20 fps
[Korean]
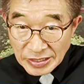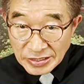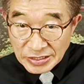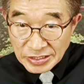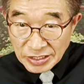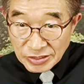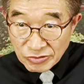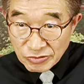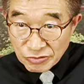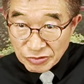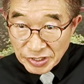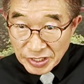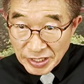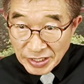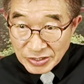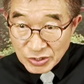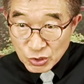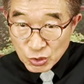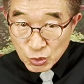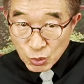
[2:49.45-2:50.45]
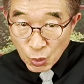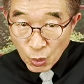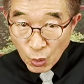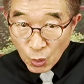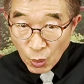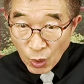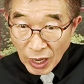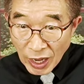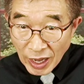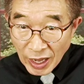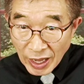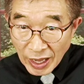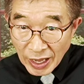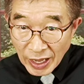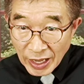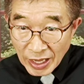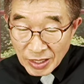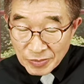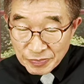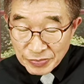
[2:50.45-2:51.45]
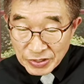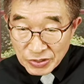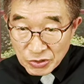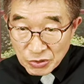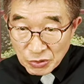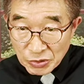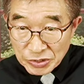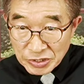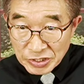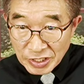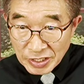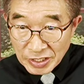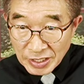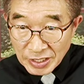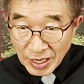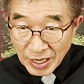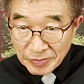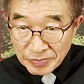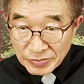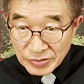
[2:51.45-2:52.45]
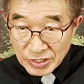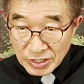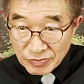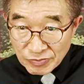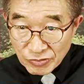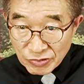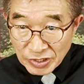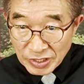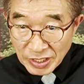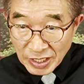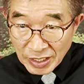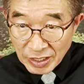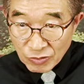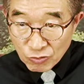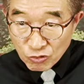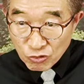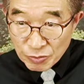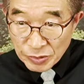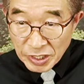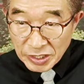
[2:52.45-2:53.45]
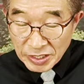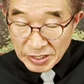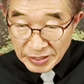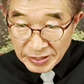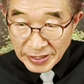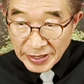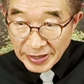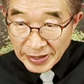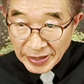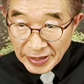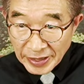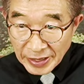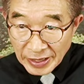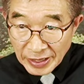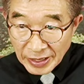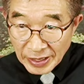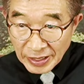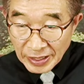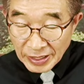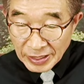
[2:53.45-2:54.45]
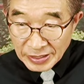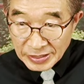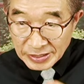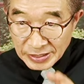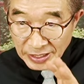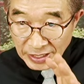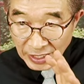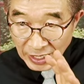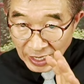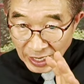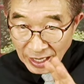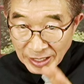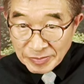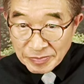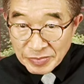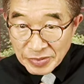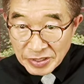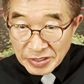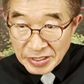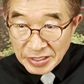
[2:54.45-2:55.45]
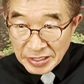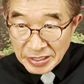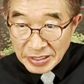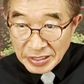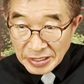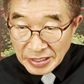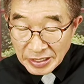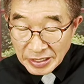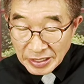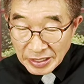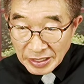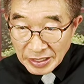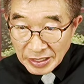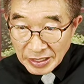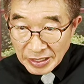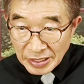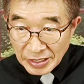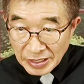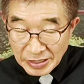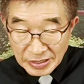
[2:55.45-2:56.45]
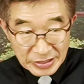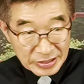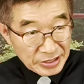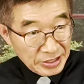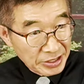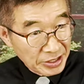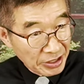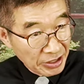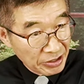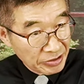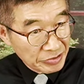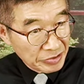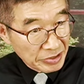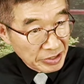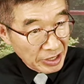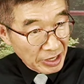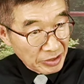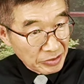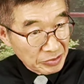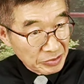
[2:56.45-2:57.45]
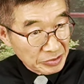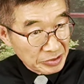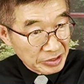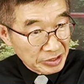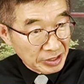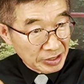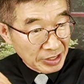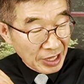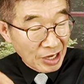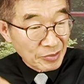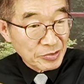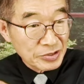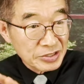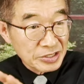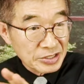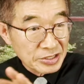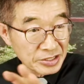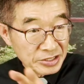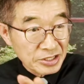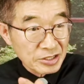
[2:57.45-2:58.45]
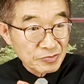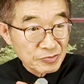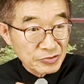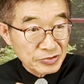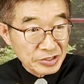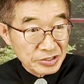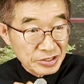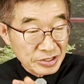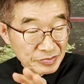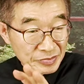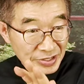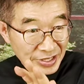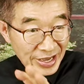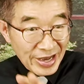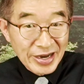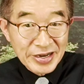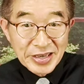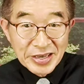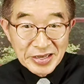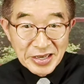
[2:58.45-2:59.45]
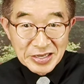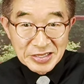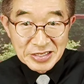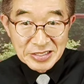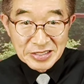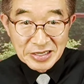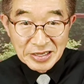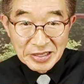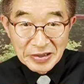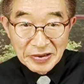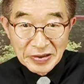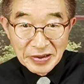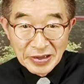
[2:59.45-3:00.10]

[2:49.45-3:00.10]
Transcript: 전국의 소아 비뇨 전담 전문의가 9명인데 이제 한 명이 이제 개헌 일을 했고 이제 나머지 여덟 분은 지금 대학에 계시는 거예요.